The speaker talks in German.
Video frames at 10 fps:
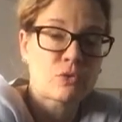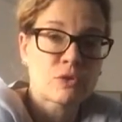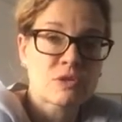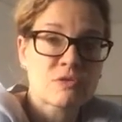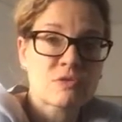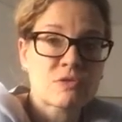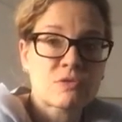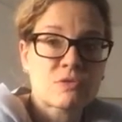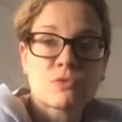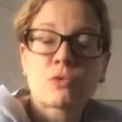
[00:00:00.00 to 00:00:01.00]

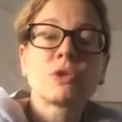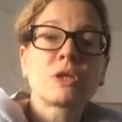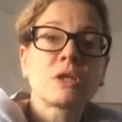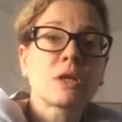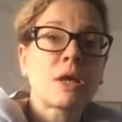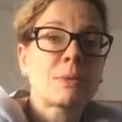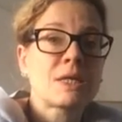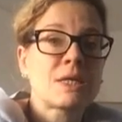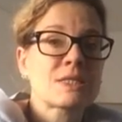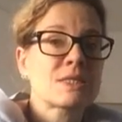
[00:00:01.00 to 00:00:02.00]
Königs, Königin, aber
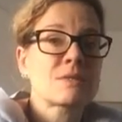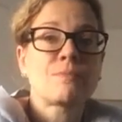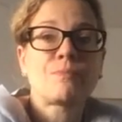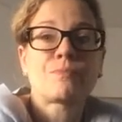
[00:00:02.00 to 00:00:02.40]
jetzt